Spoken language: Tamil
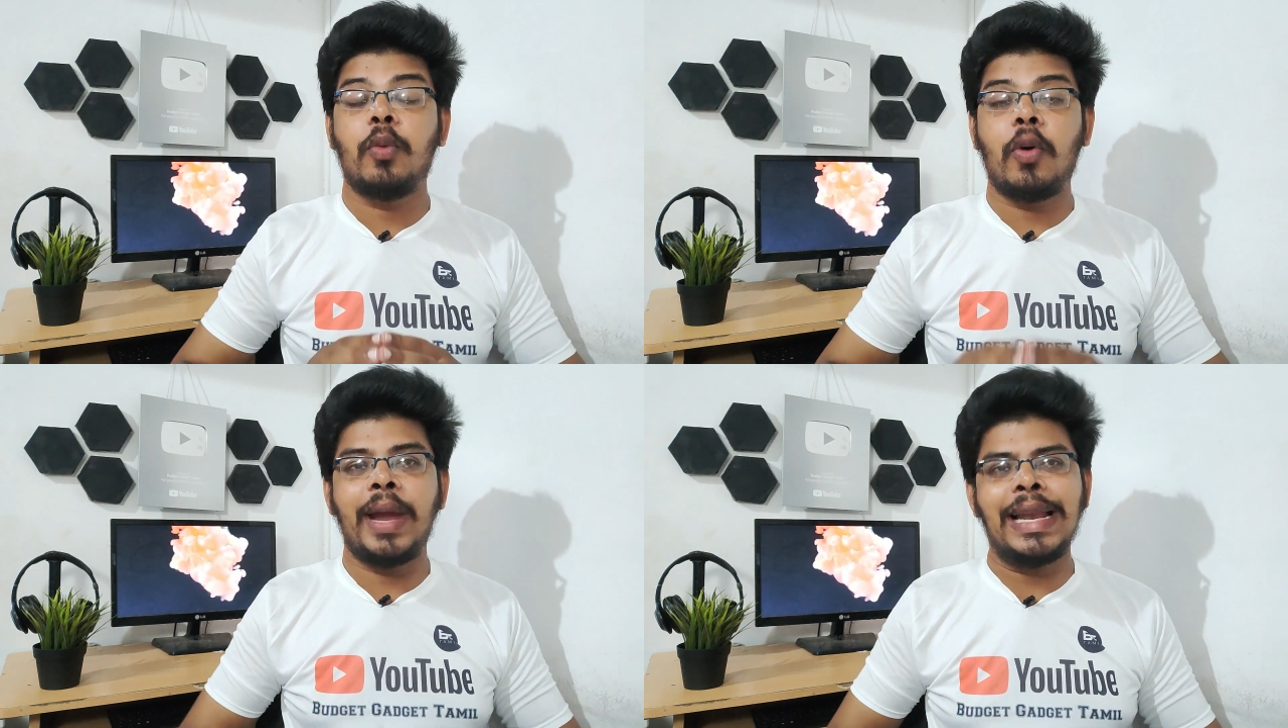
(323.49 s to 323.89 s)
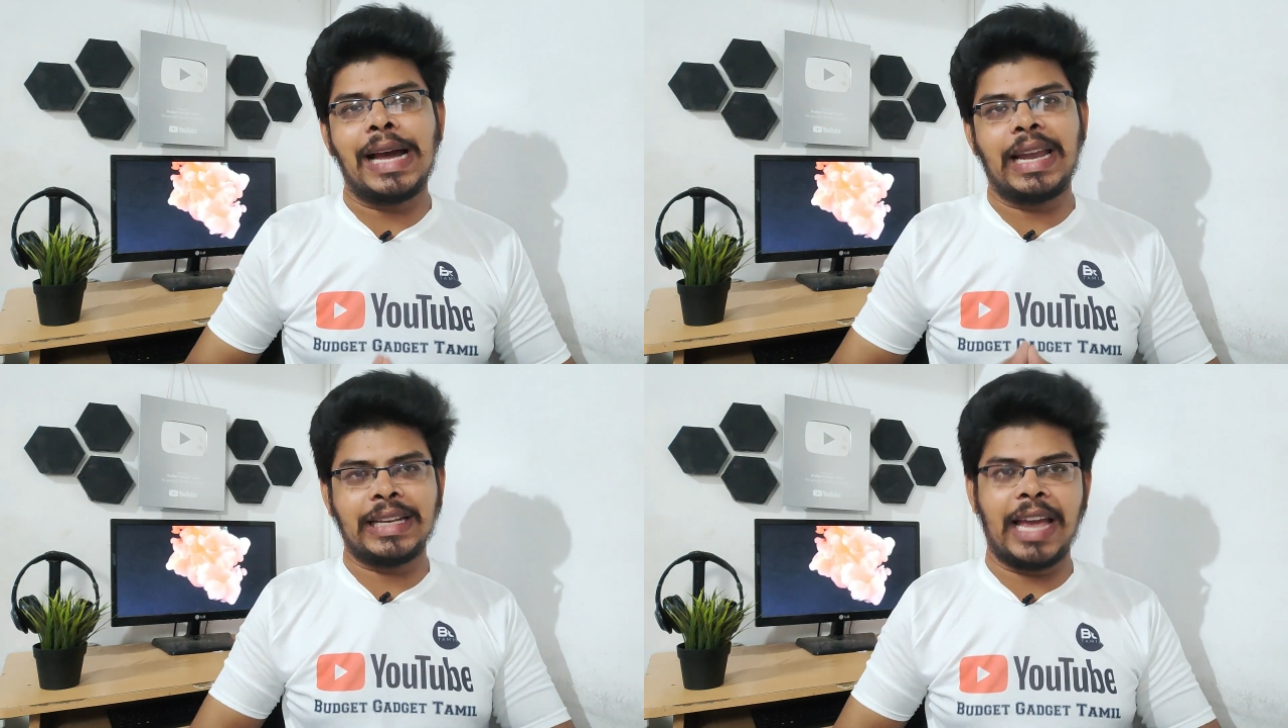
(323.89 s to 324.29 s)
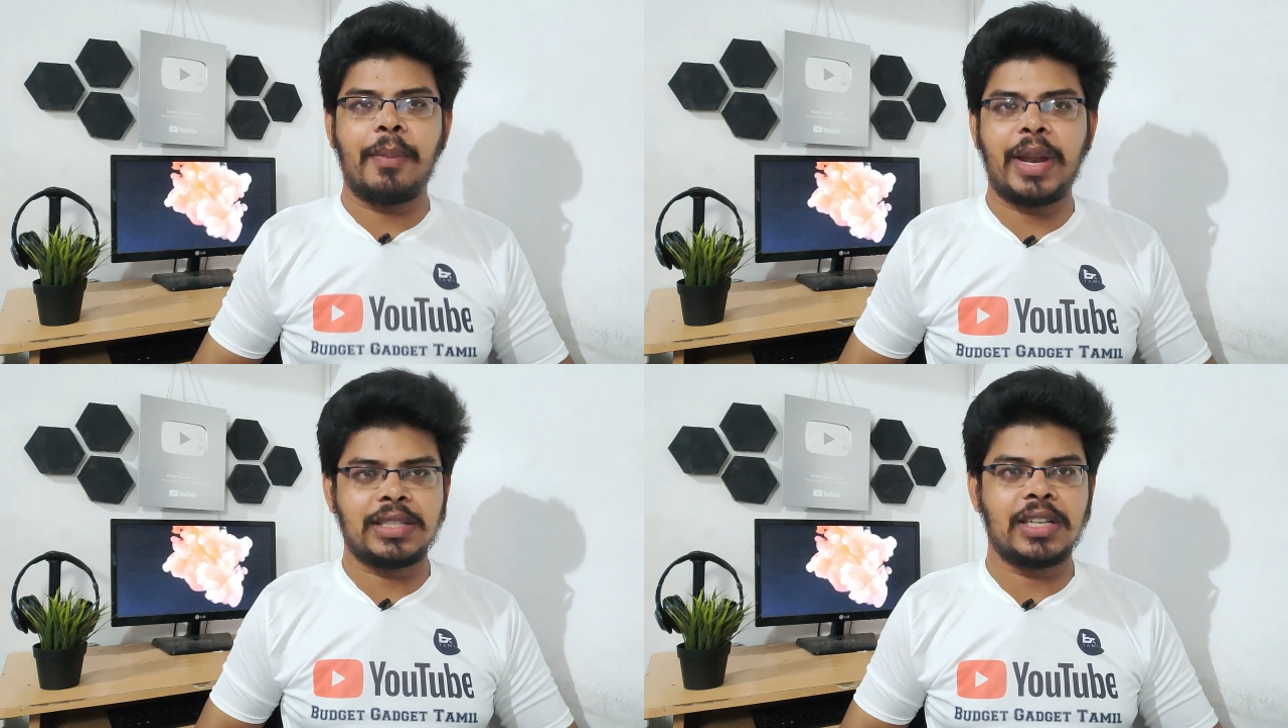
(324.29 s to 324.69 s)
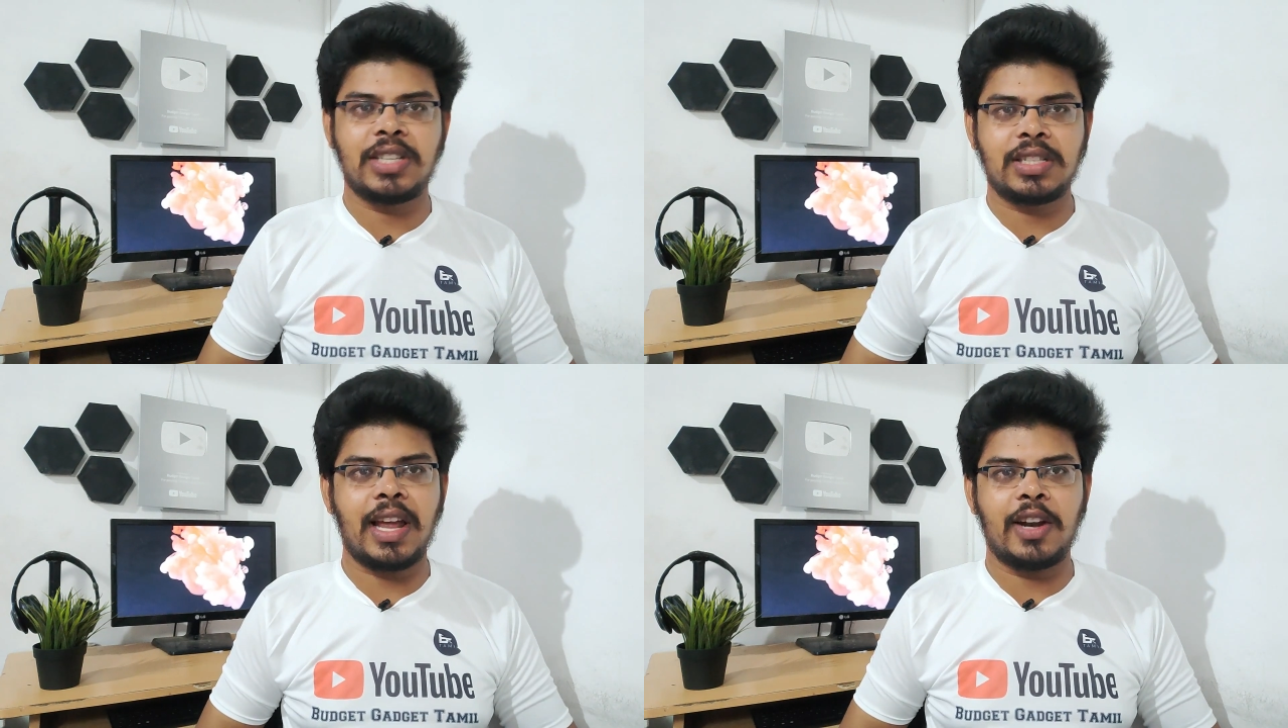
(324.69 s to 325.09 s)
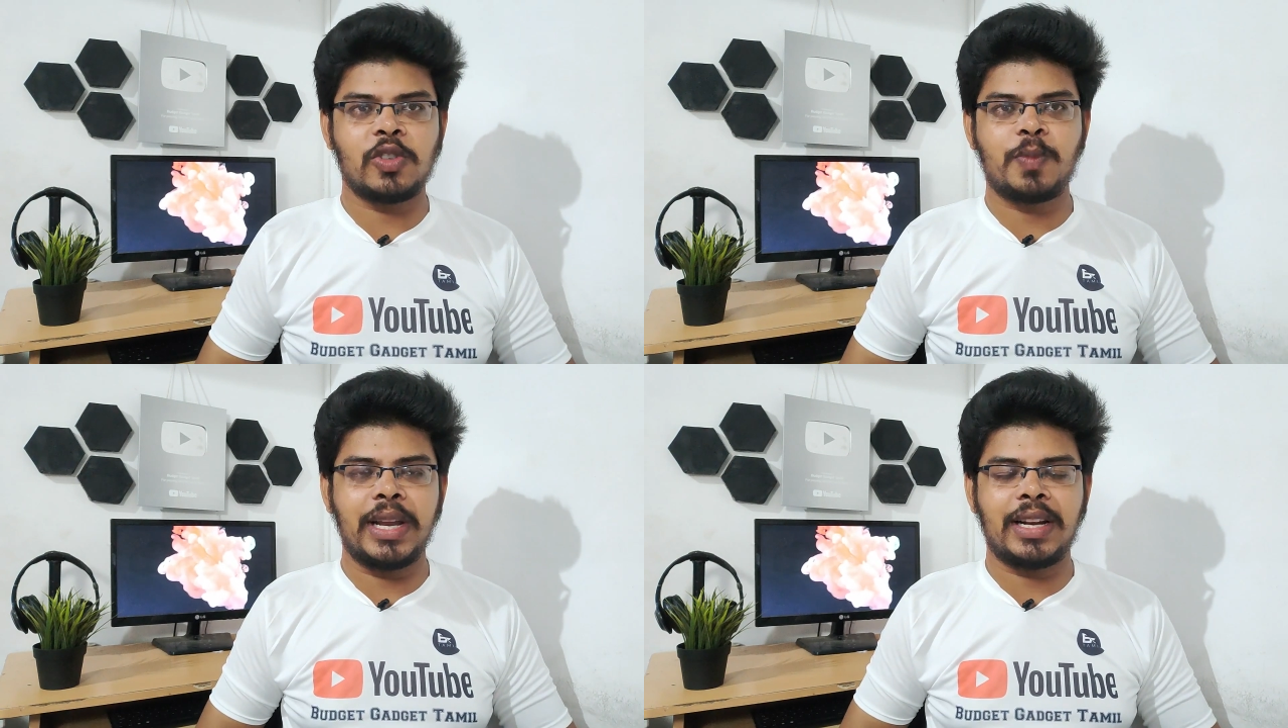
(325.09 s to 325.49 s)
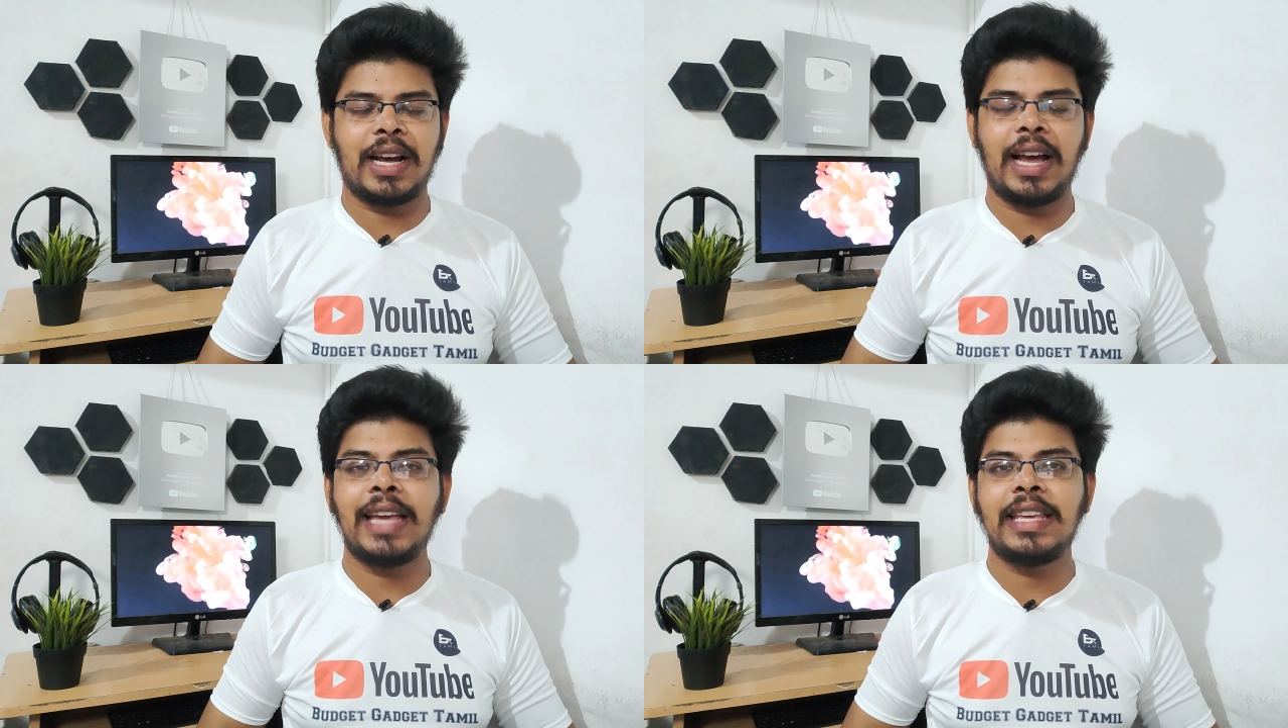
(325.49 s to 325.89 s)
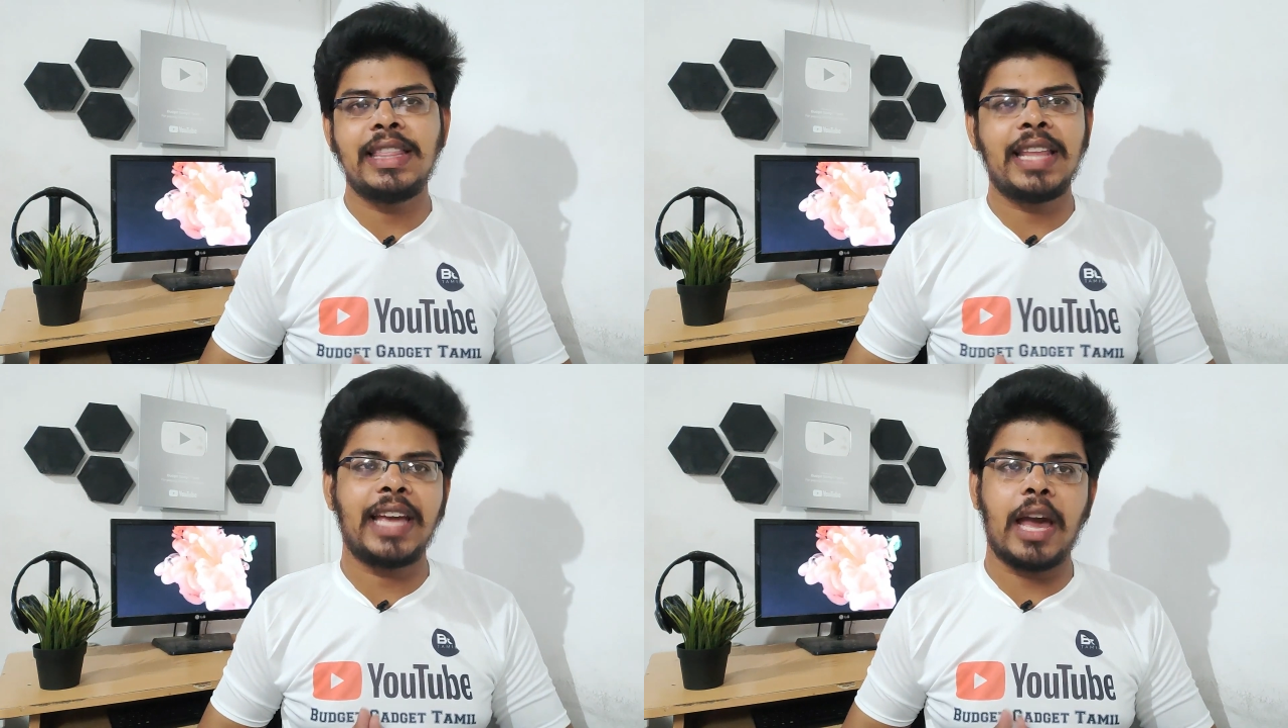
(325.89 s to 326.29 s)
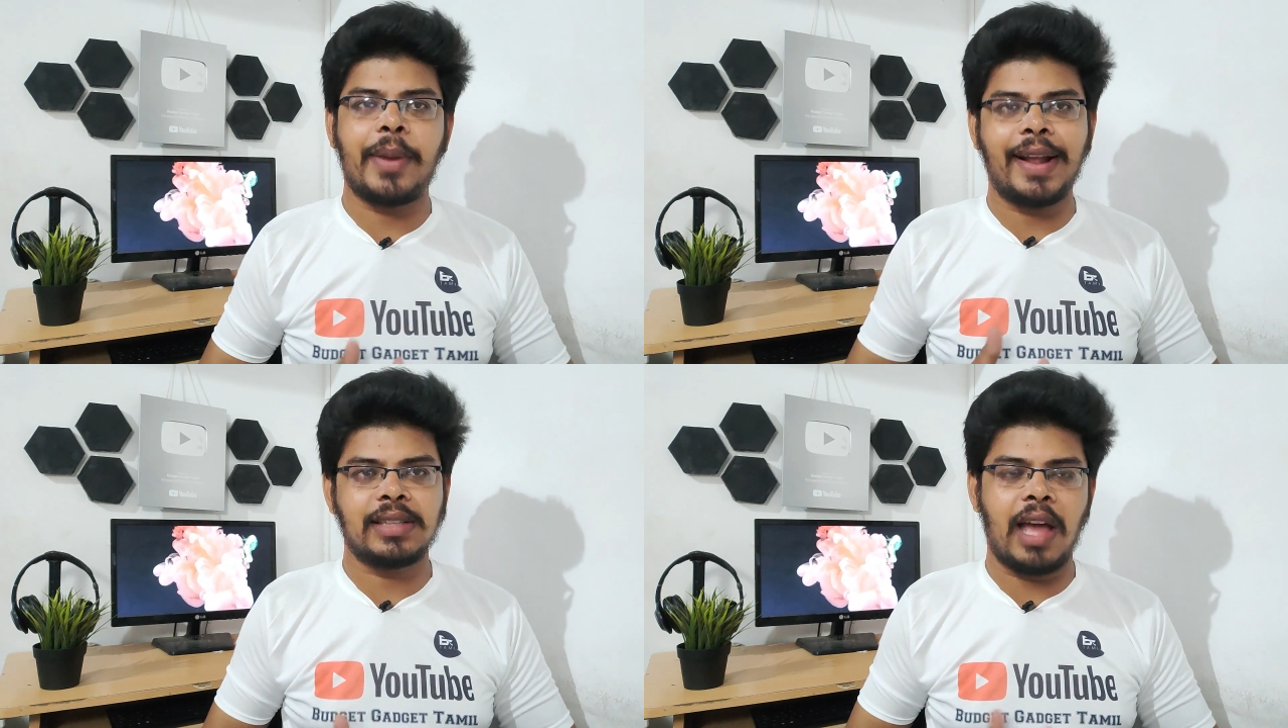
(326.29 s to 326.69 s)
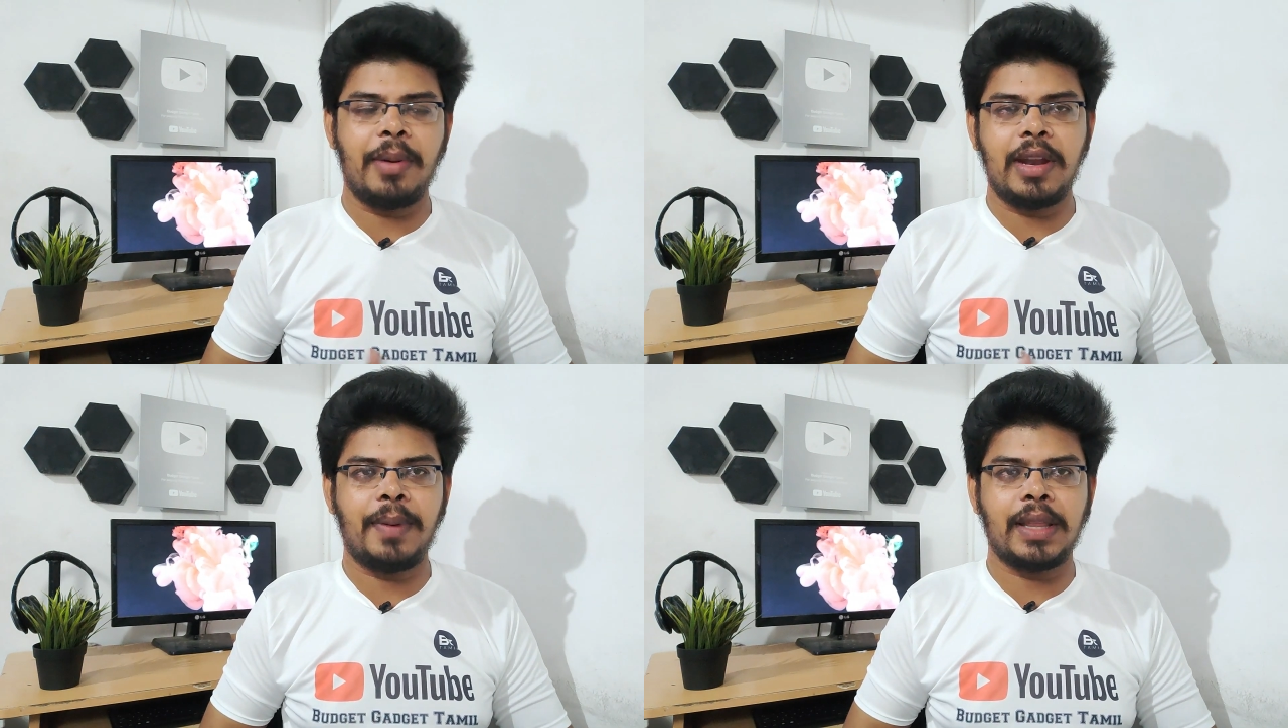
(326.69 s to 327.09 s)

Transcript: மொபைலுக்கான கேமரா சென்சர்ஸ் அனௌன்ஸ் பண்ணியிருக்காங்க இந்த கேமராஸ் அப்படின்னு